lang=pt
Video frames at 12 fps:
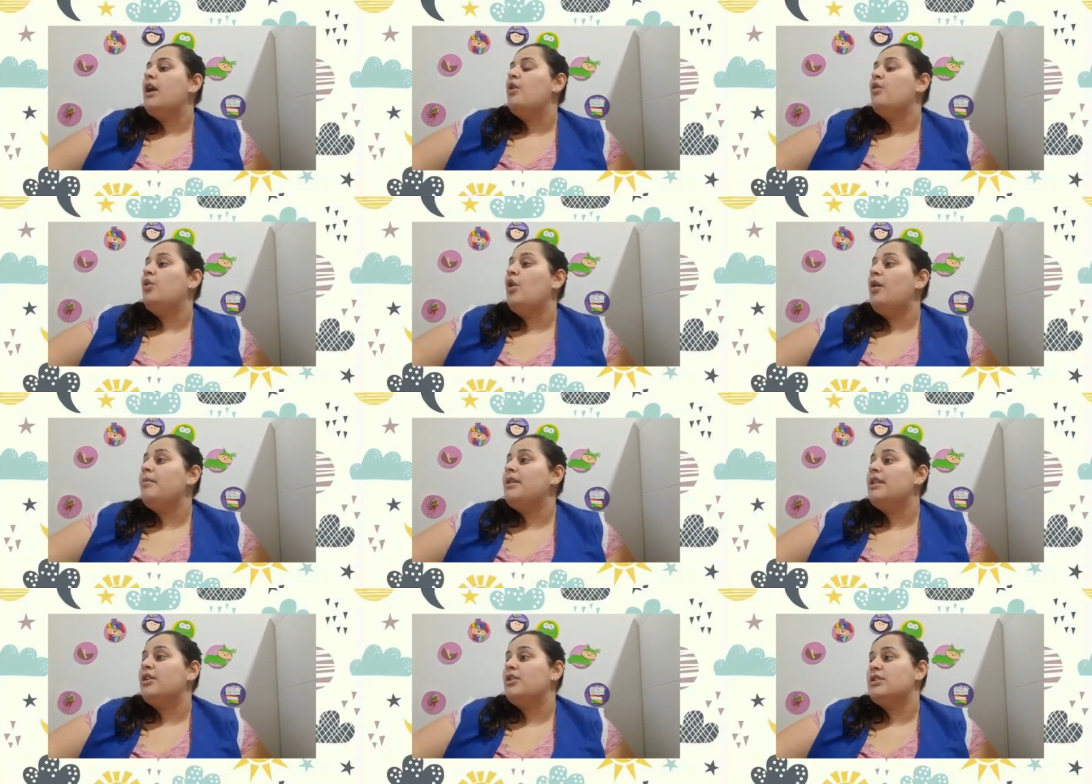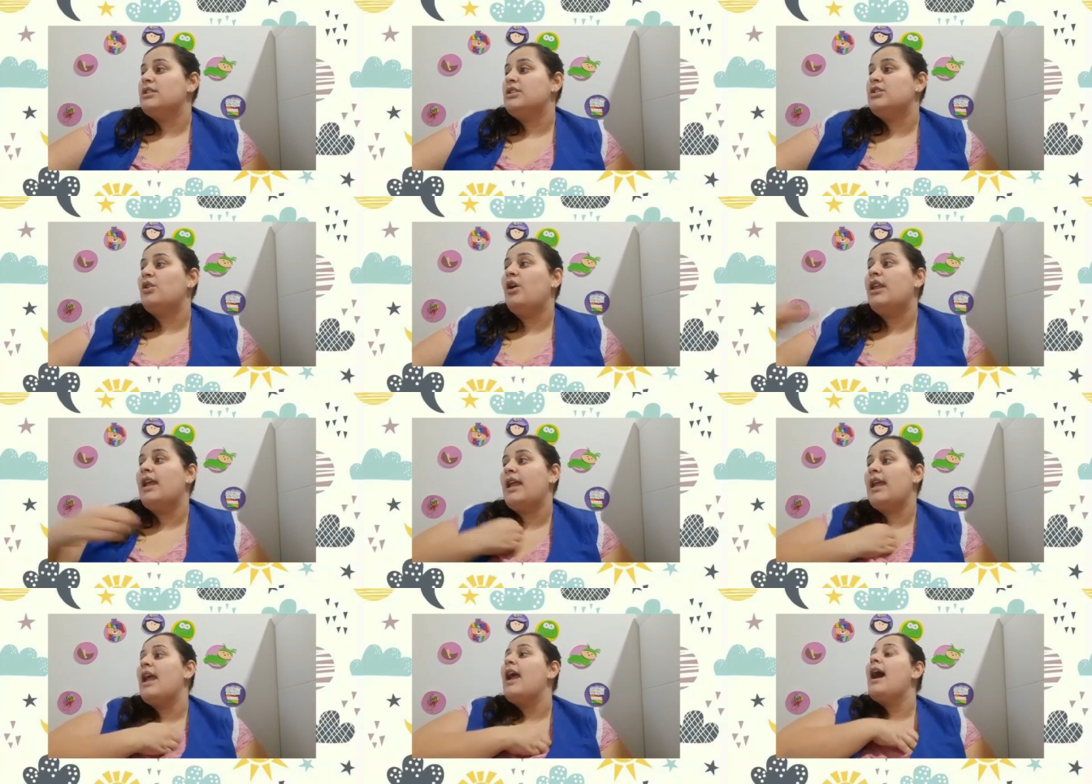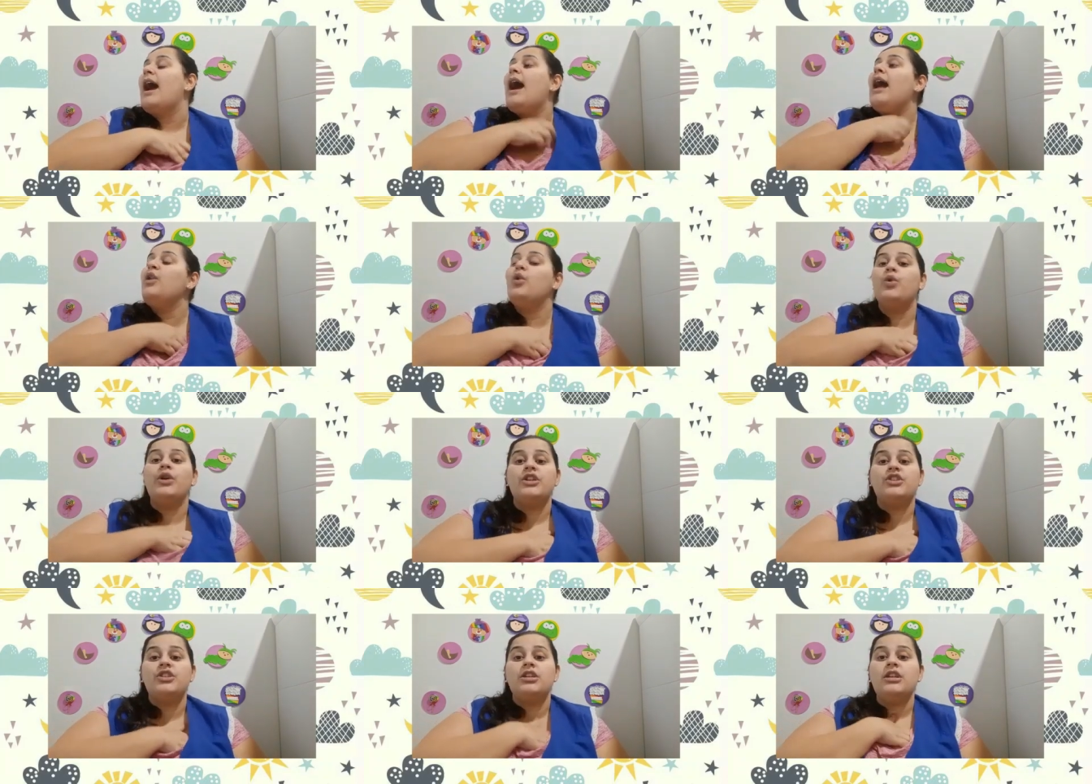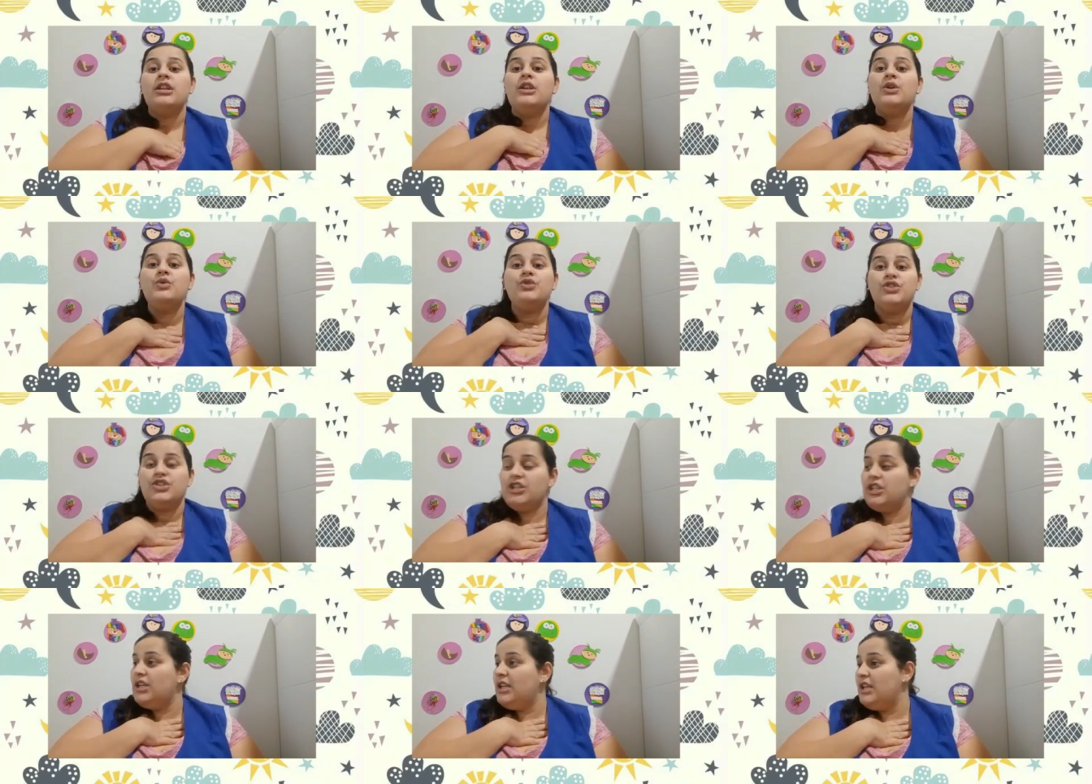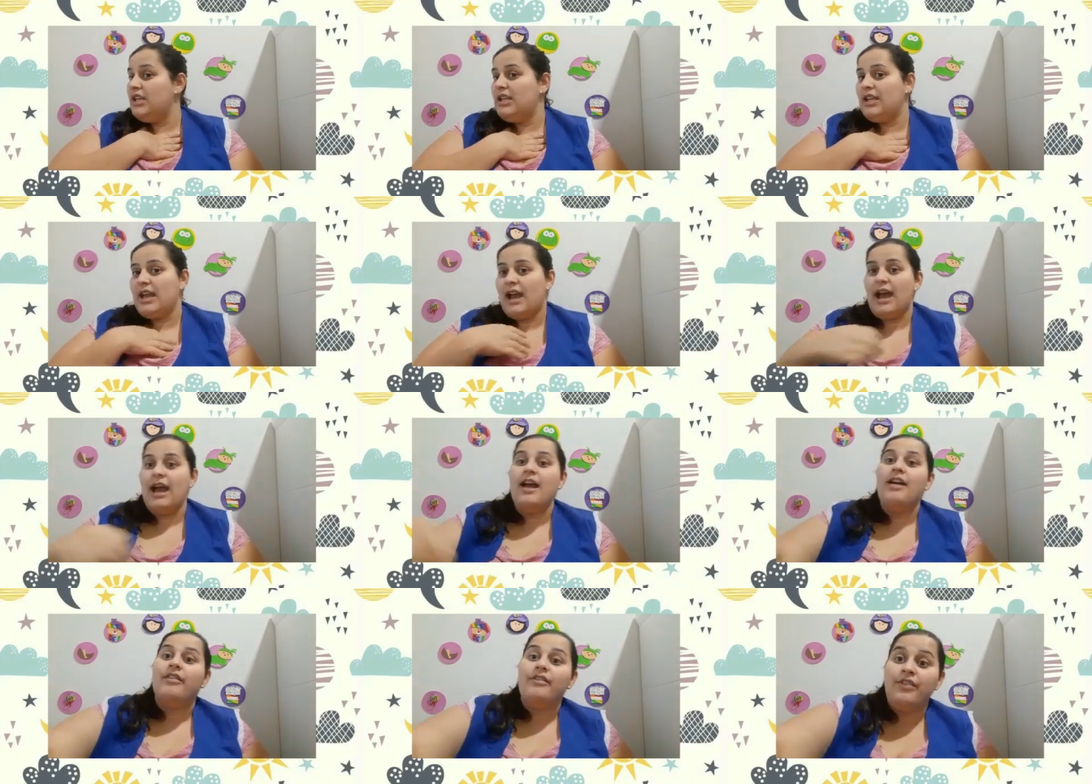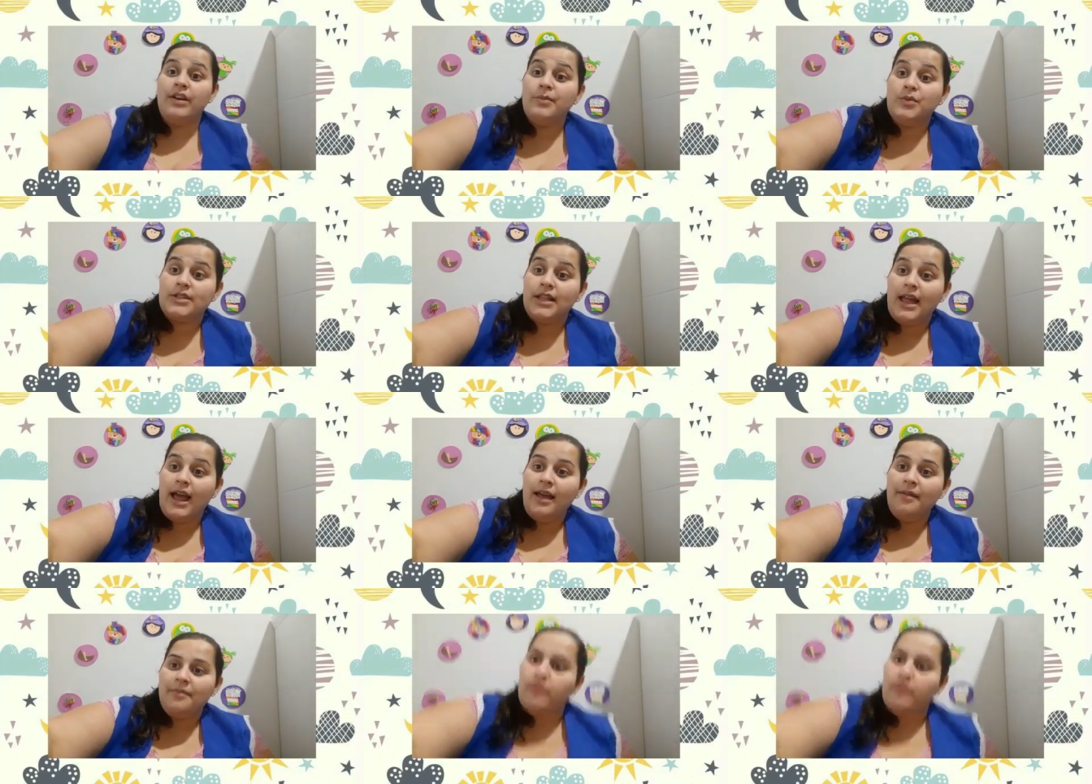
O nome da nossa história é A Noite e o Dia. Vamos lá?